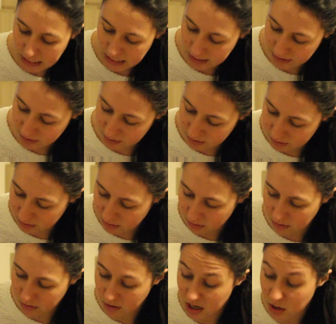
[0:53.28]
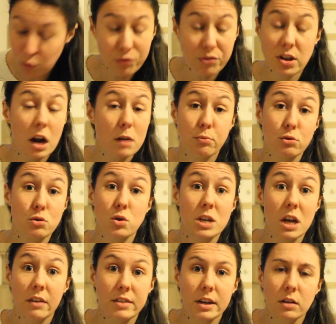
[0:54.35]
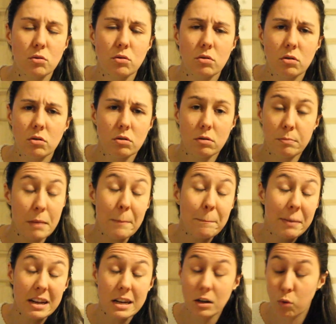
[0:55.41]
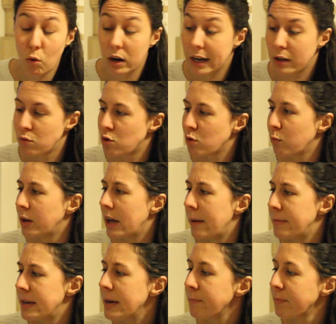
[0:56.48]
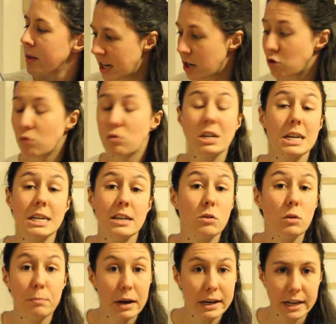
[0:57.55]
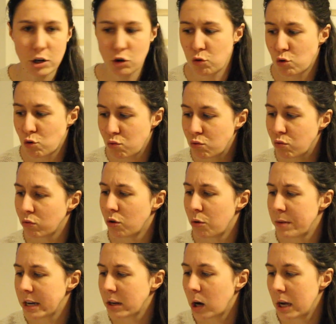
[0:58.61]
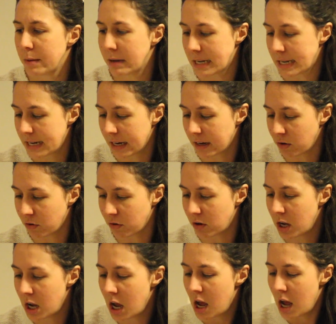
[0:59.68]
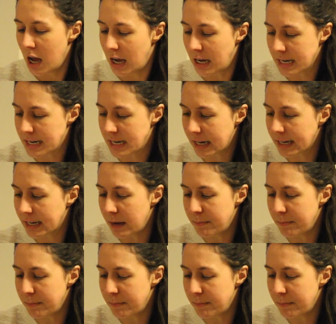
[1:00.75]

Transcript: Euh, et, au final pour se servir de même pas des trois quarts de ce qu'on a amené. Sachant que ça c'est notre bagage soute, on emmène quand même un sac, un sac